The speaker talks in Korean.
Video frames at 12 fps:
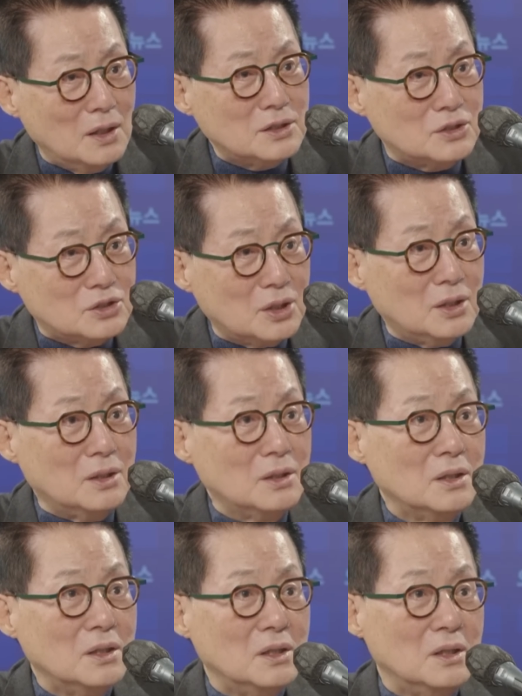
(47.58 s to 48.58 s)
아니 제가
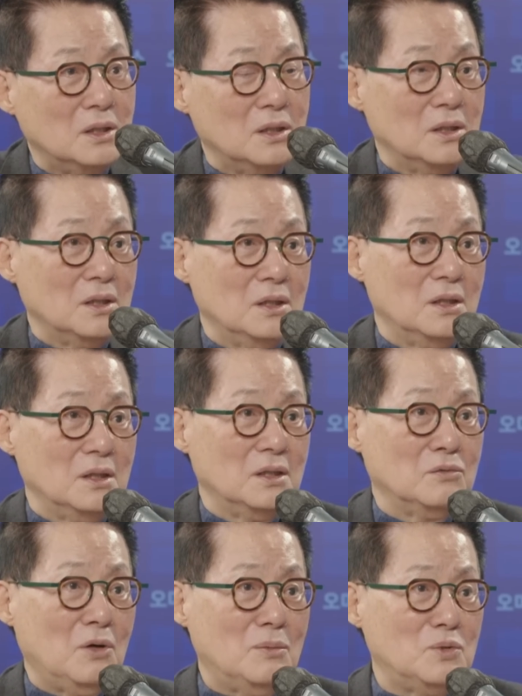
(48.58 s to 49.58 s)
네.
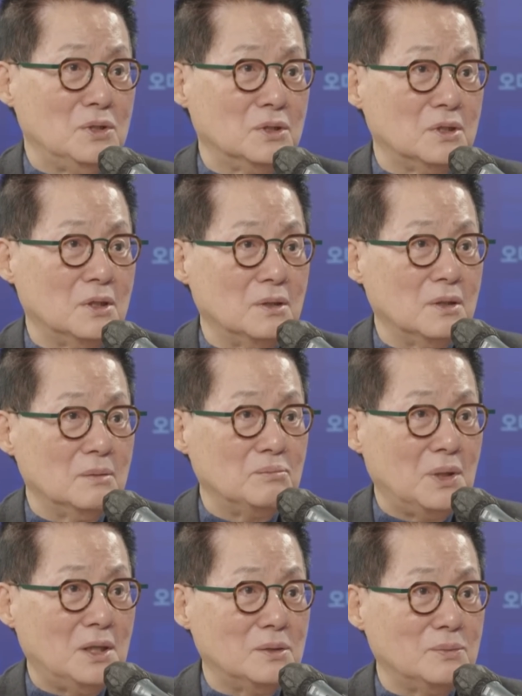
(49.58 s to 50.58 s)
화물연대
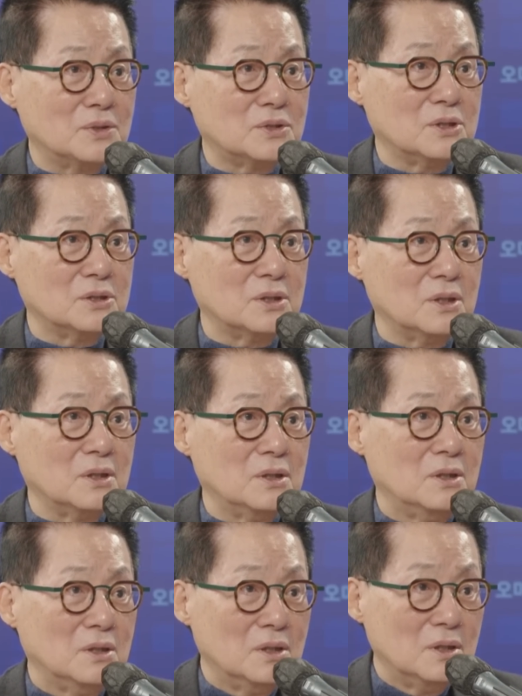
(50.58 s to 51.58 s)
파업했을 때
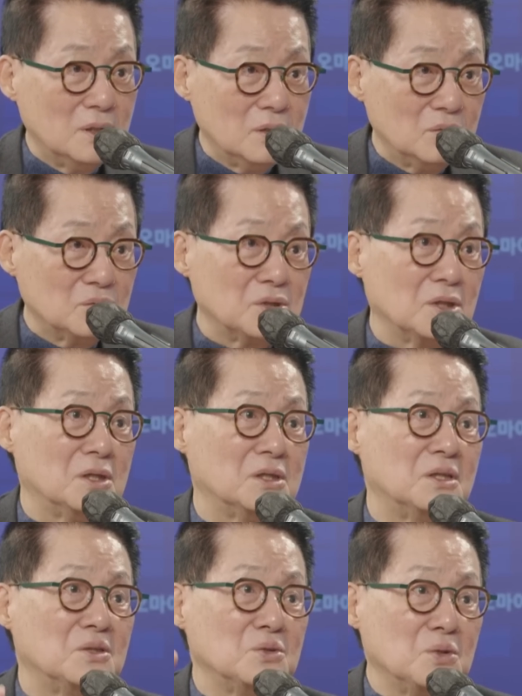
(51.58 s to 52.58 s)
음. 윤석열
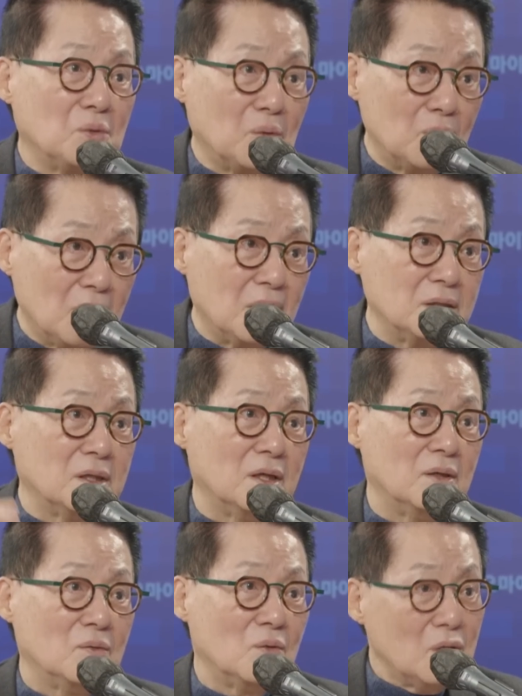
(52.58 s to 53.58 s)
대통령
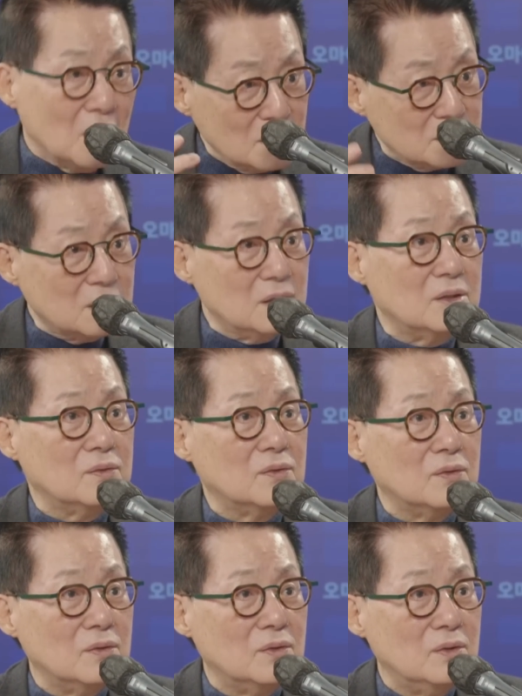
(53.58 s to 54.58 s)
올라간다. 올라가잖아요.
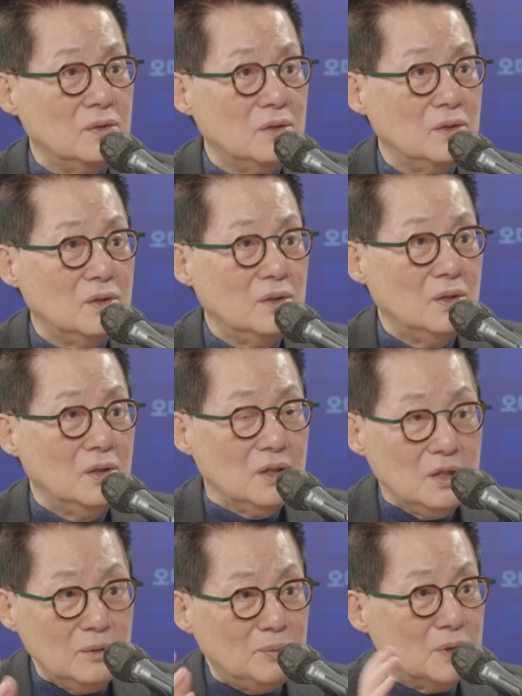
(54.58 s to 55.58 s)
음. 네네. 네.
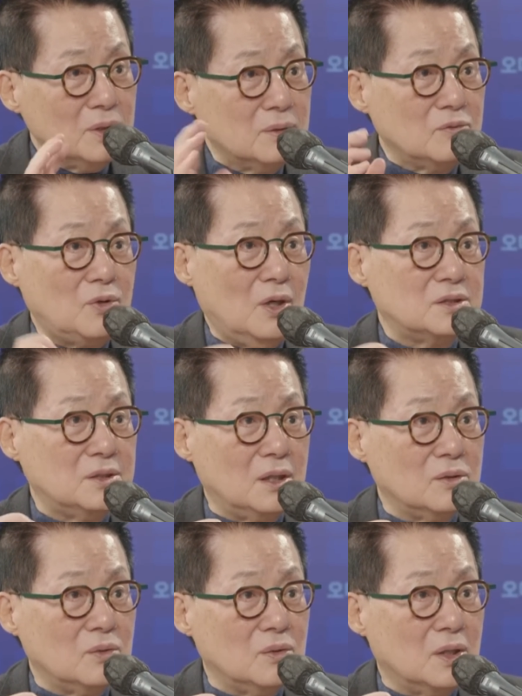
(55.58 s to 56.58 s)
이번
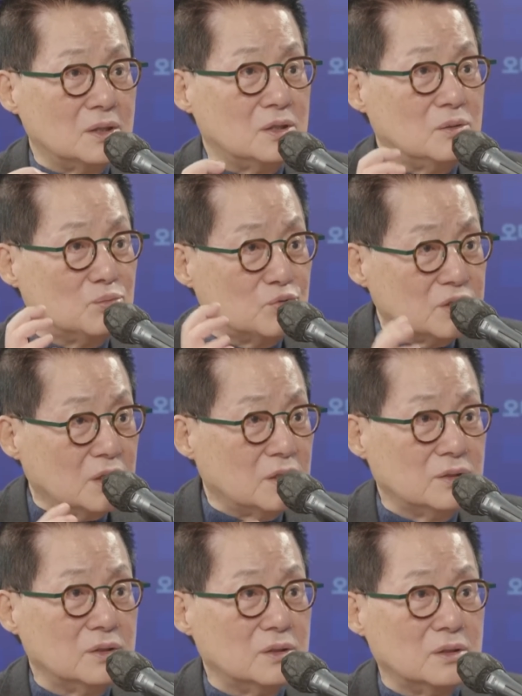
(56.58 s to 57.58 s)
박상도 아들
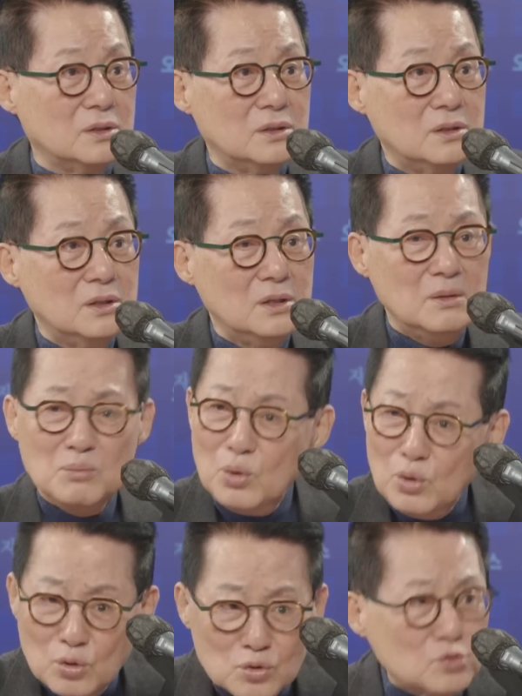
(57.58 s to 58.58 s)
무죄는
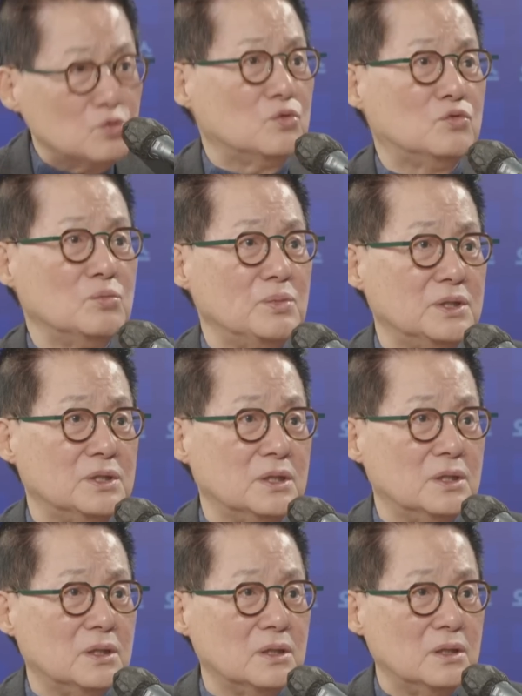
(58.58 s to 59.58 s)
모든 국민이
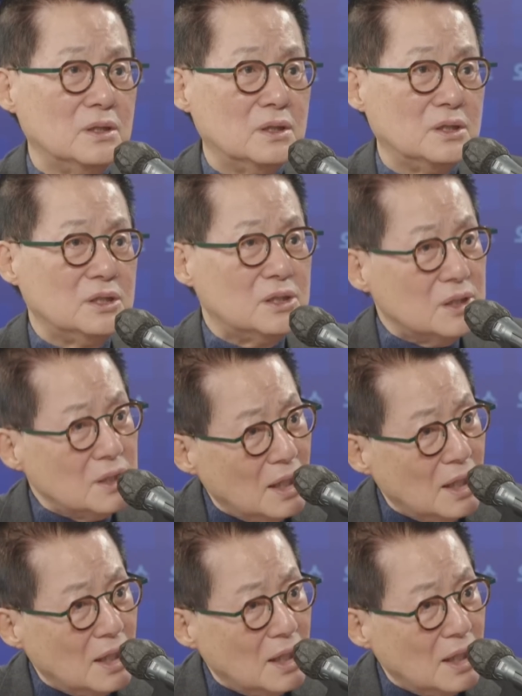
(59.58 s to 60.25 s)
그래서 이건